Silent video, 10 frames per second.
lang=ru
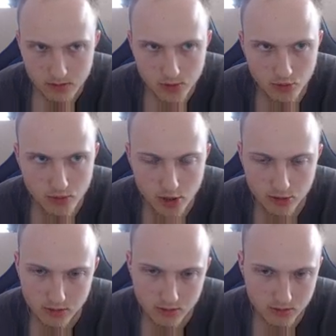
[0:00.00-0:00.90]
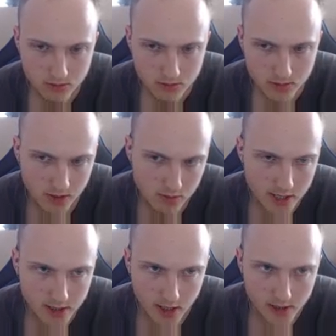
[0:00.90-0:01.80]
сумеют
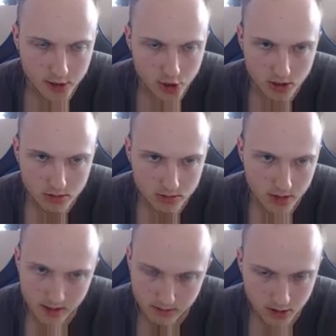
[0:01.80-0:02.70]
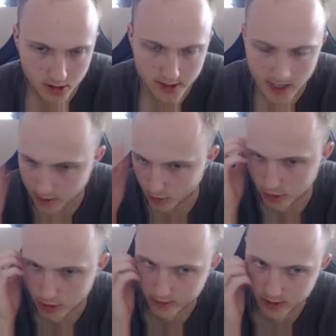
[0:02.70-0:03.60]
забрать красочки да, гладиатор
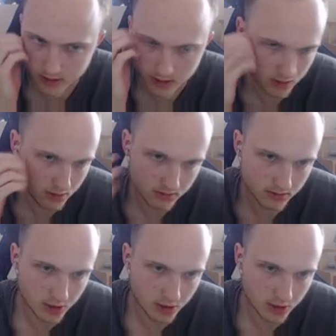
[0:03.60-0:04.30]
условный, я